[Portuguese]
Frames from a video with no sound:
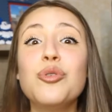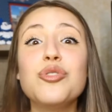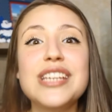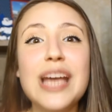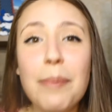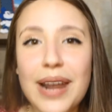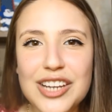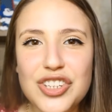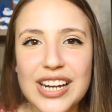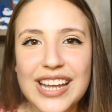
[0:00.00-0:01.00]
não conseguia
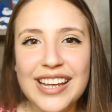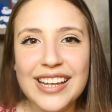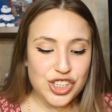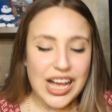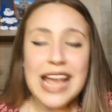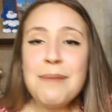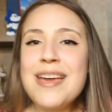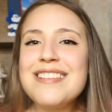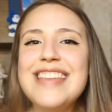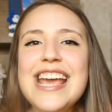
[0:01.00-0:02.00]
parar de ler. Já
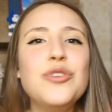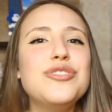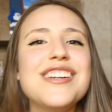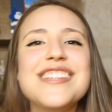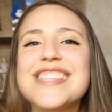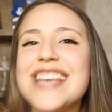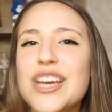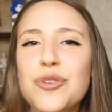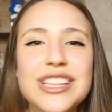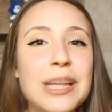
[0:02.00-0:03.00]
emendei no
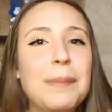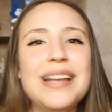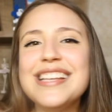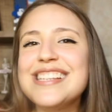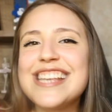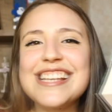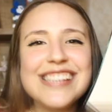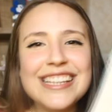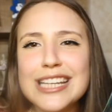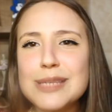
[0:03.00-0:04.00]
terceiro, que também tem
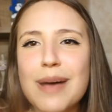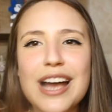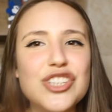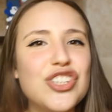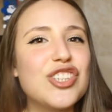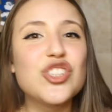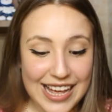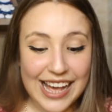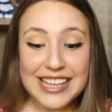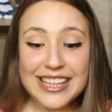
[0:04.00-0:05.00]
600 páginas. E
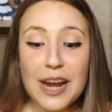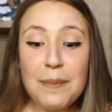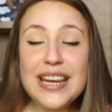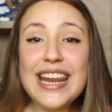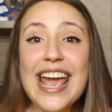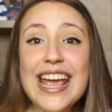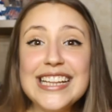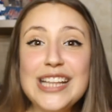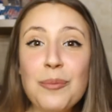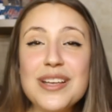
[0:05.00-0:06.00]
aí
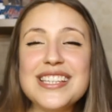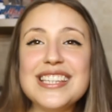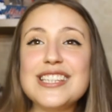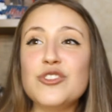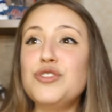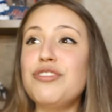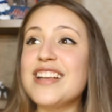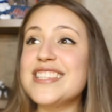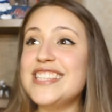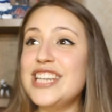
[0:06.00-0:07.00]
terminei, deu uma sensação de
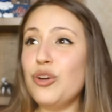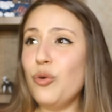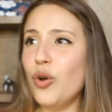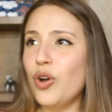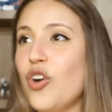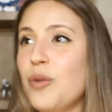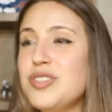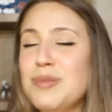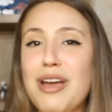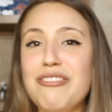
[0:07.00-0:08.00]
vazio, como
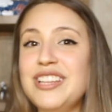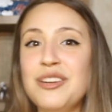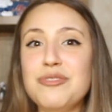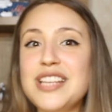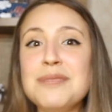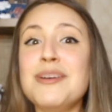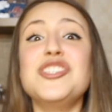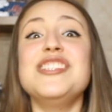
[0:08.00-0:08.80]
se minha vida não fizesse mais